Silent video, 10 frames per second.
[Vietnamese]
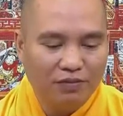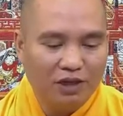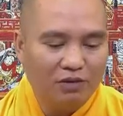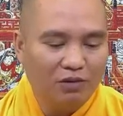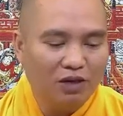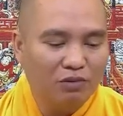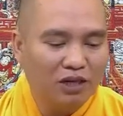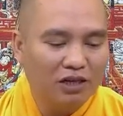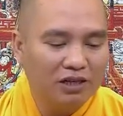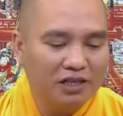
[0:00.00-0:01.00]
mà cũng không
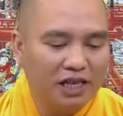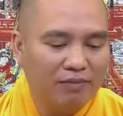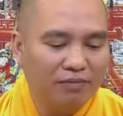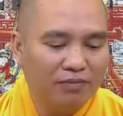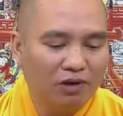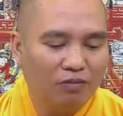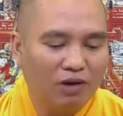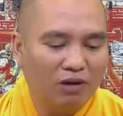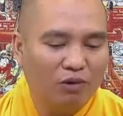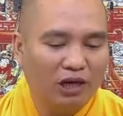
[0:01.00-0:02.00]
nên đi xem đồng
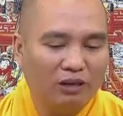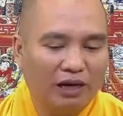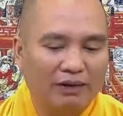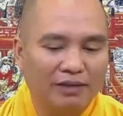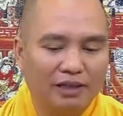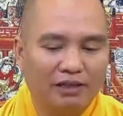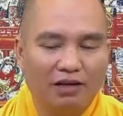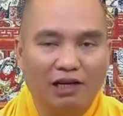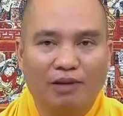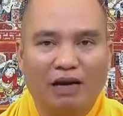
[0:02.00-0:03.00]
bóng bói toán là gì
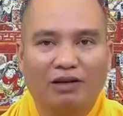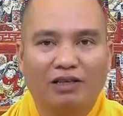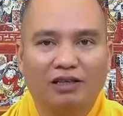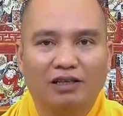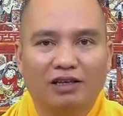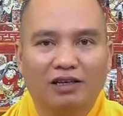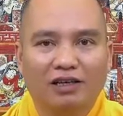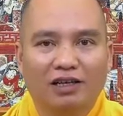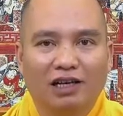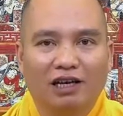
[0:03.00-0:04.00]
nó lại bảo là gì
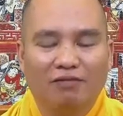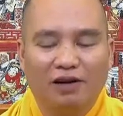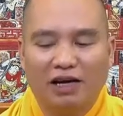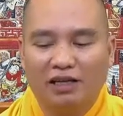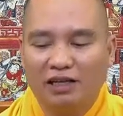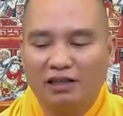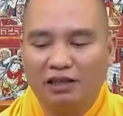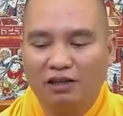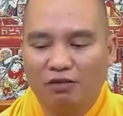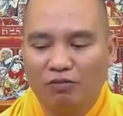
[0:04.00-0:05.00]
lại phải ra
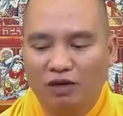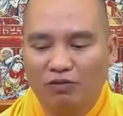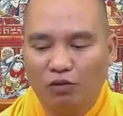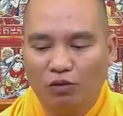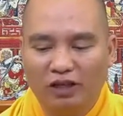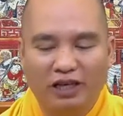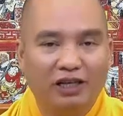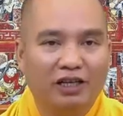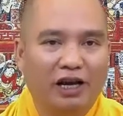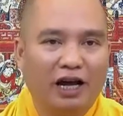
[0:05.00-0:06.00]
trình đồng mở phố thế
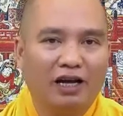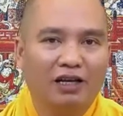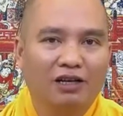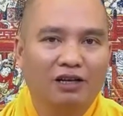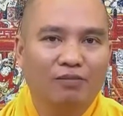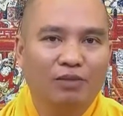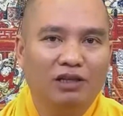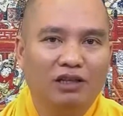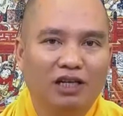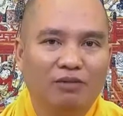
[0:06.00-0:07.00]
này thế khác
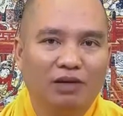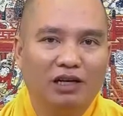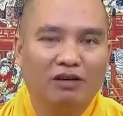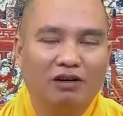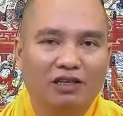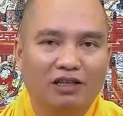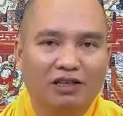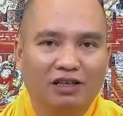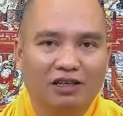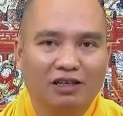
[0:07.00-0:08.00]
mất tiền mà lại còn gì
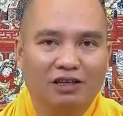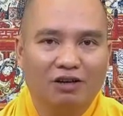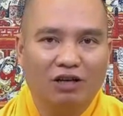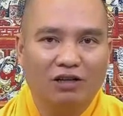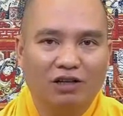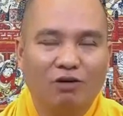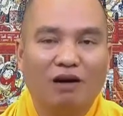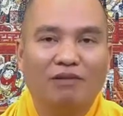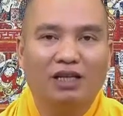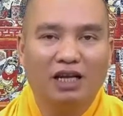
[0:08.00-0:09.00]
còn rước
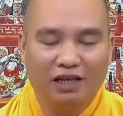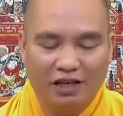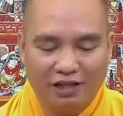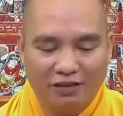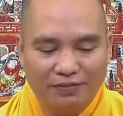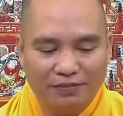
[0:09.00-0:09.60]
họa vào thân đấy